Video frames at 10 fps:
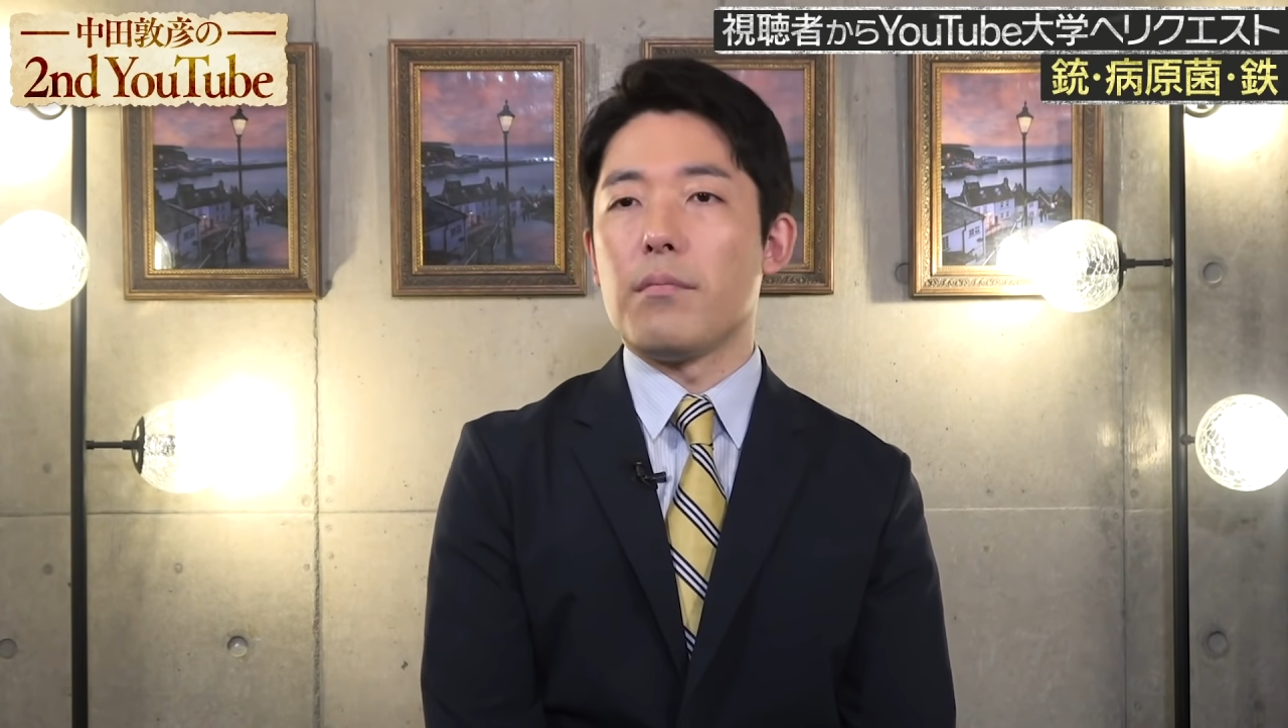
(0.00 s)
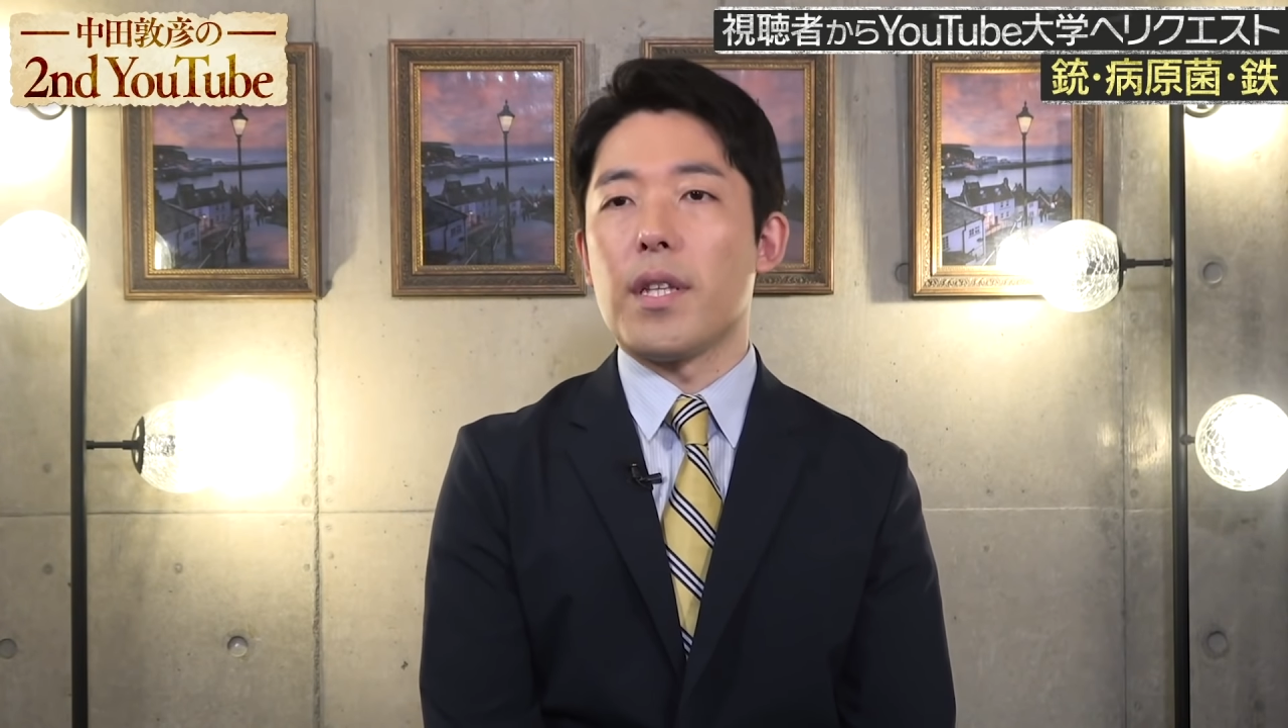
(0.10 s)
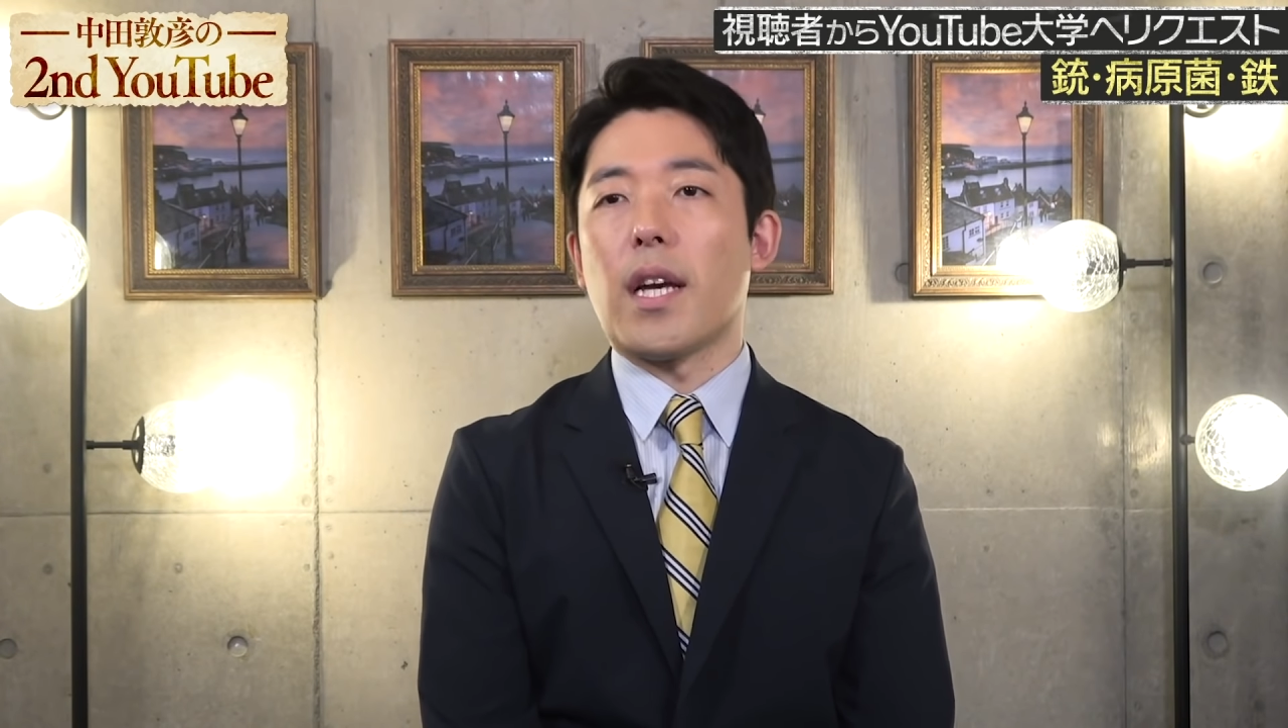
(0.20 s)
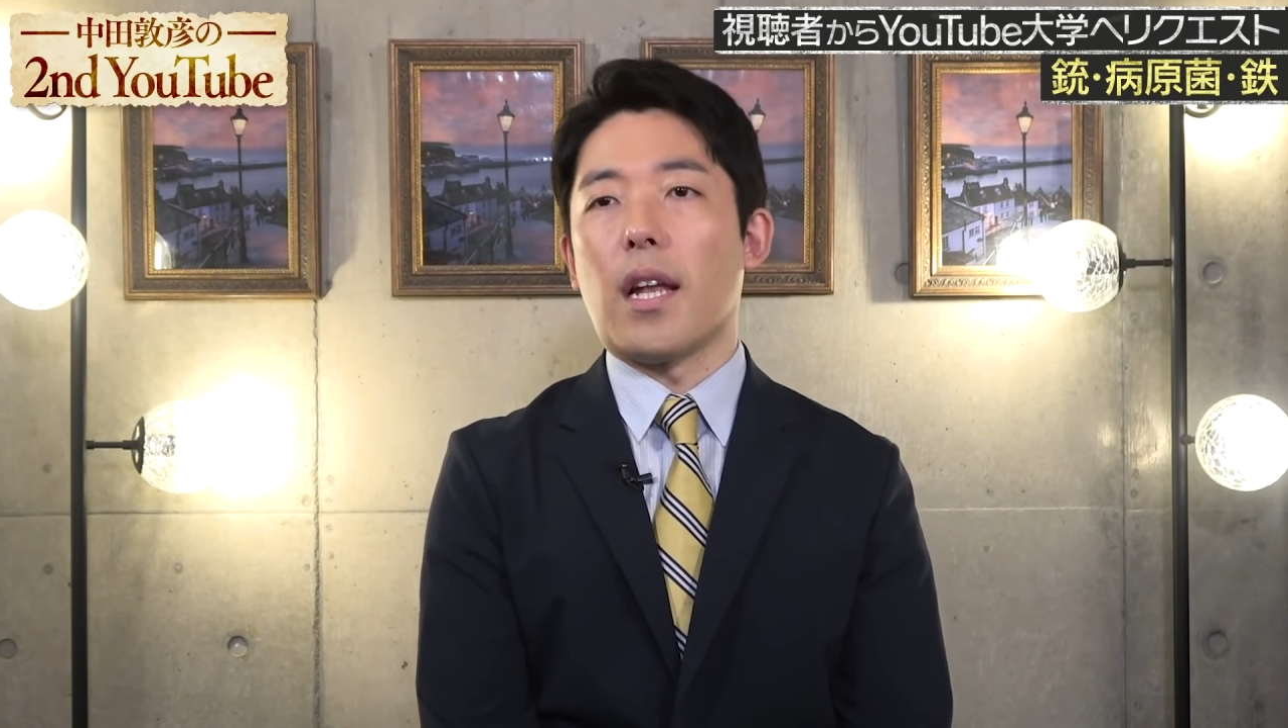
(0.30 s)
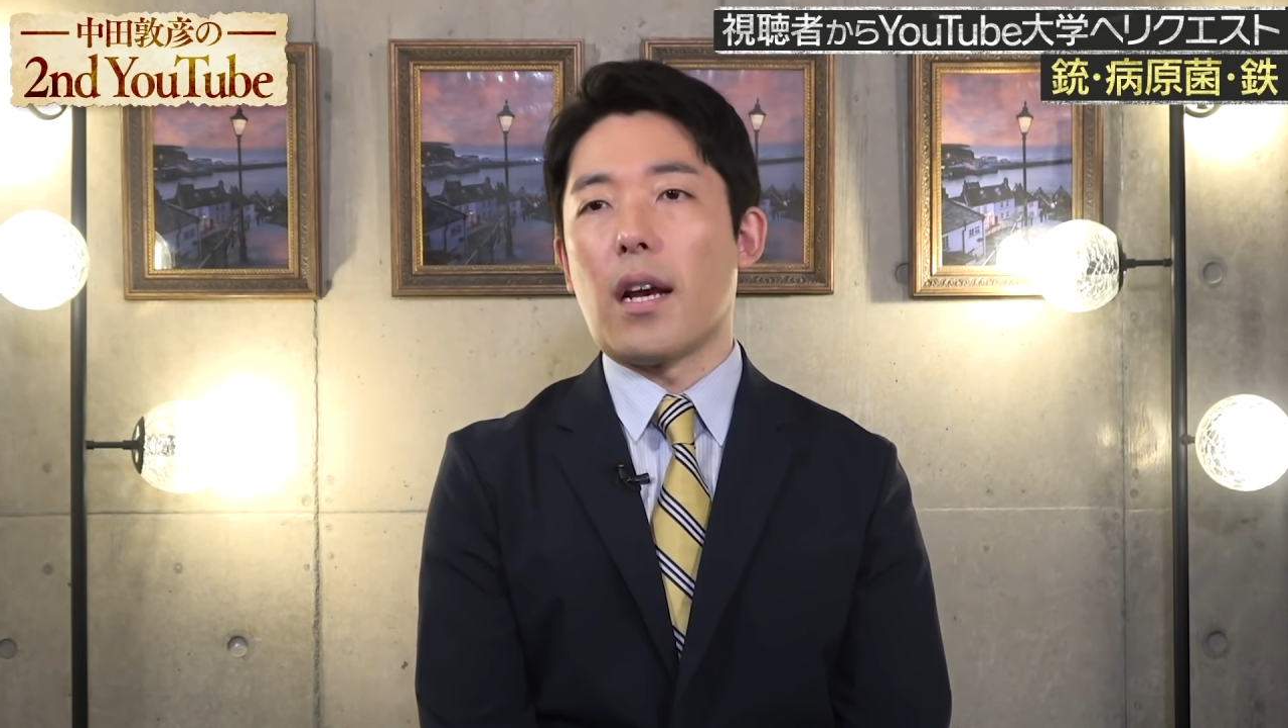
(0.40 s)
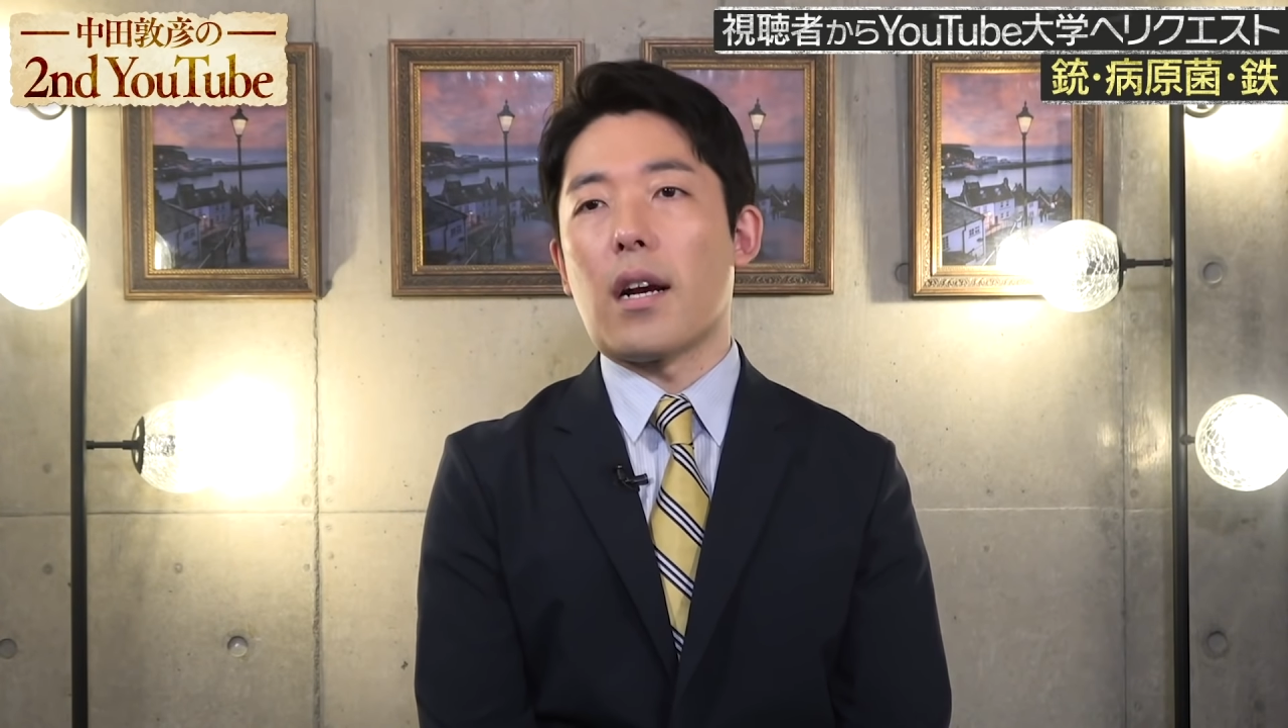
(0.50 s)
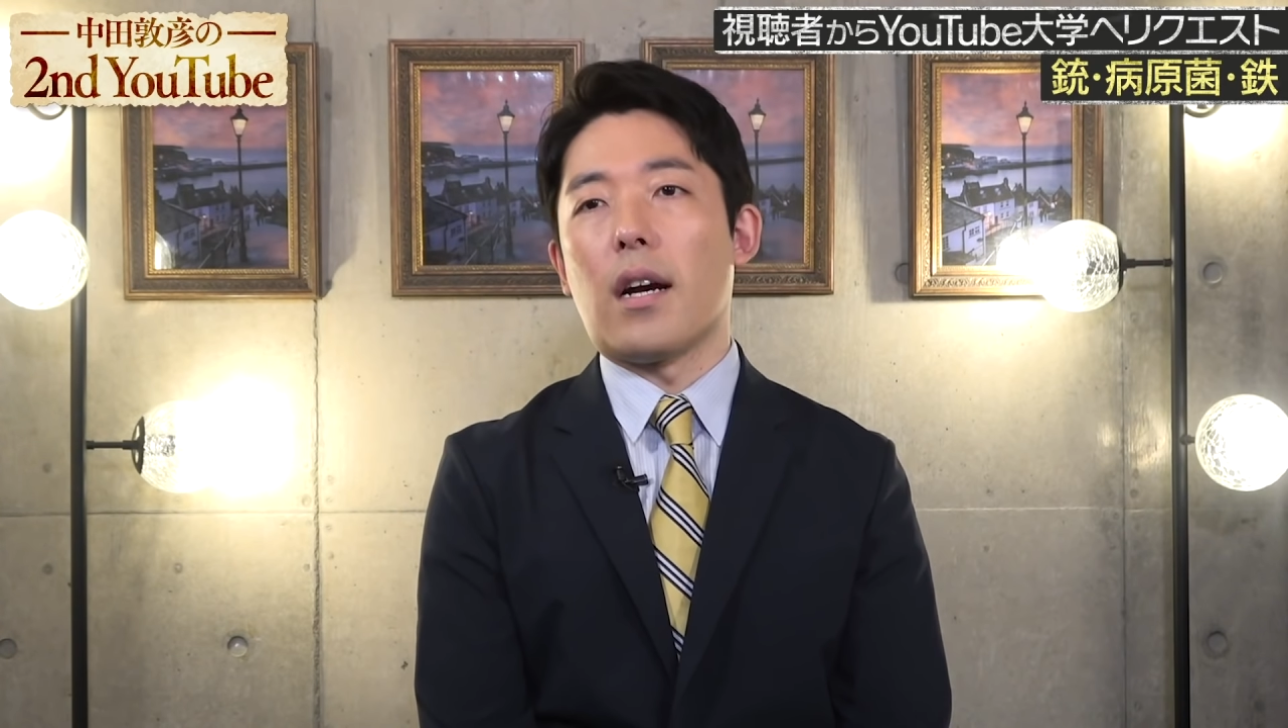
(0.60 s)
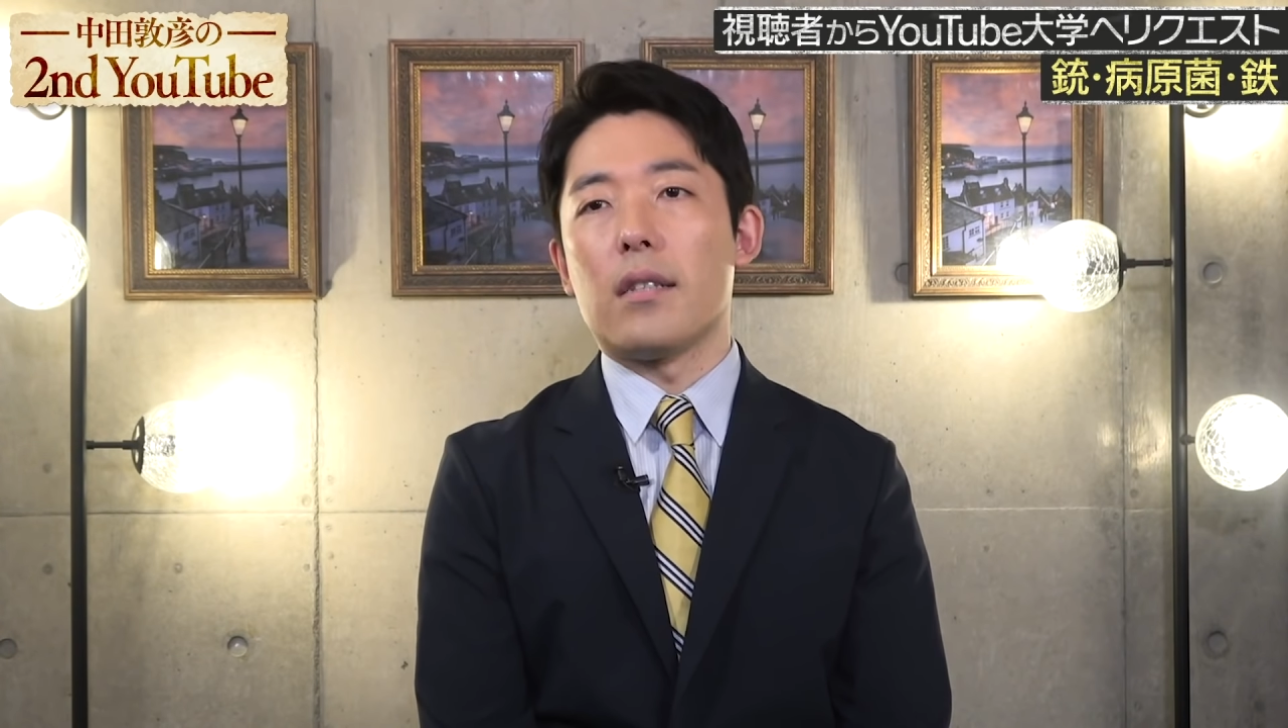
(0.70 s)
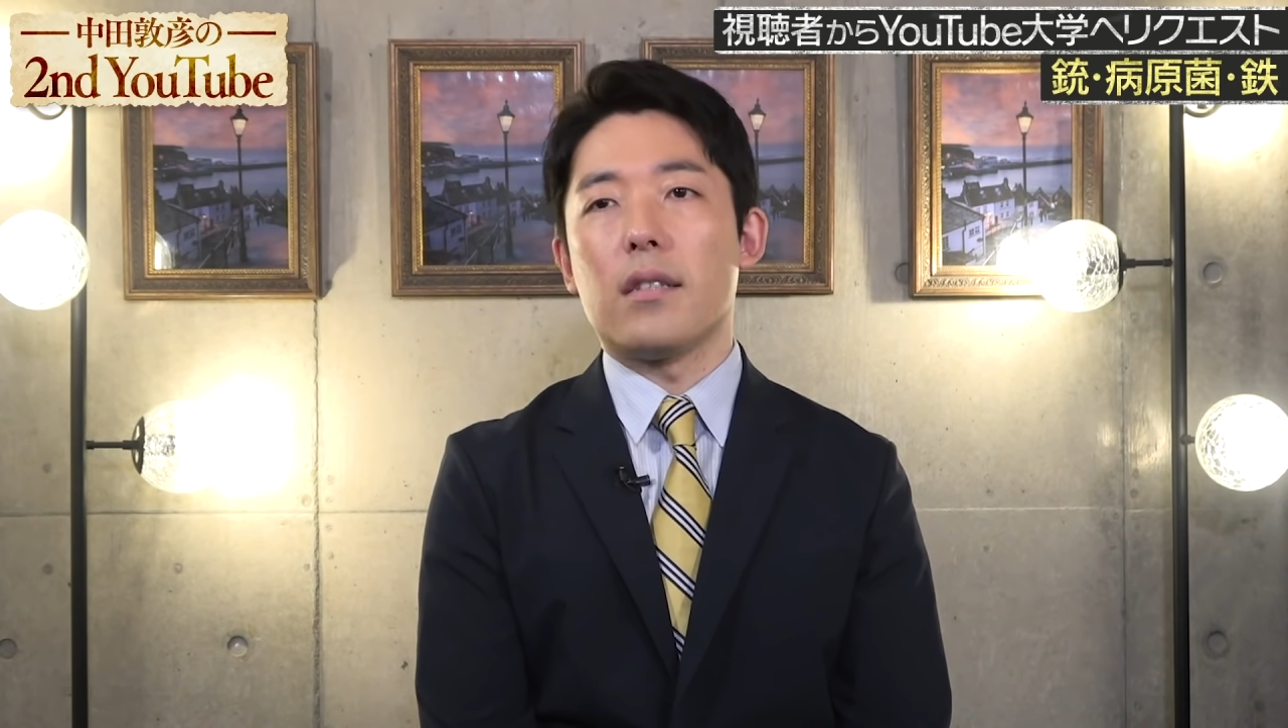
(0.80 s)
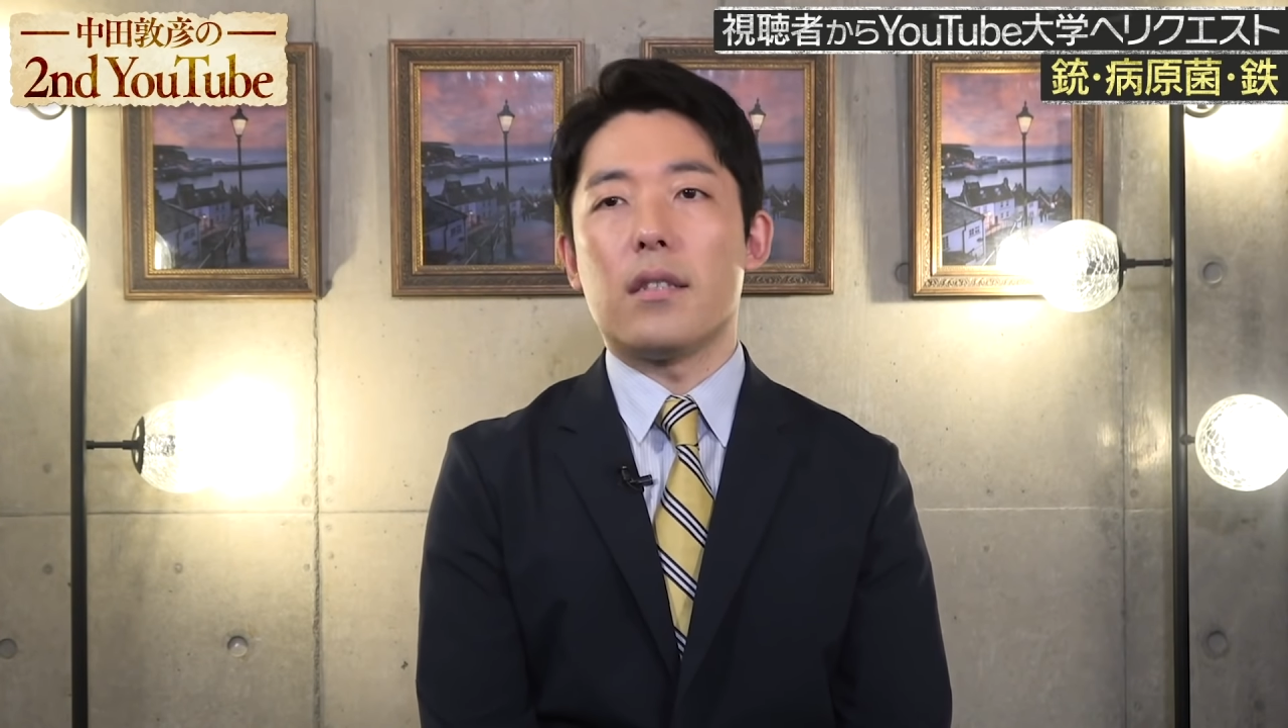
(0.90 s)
みたいな感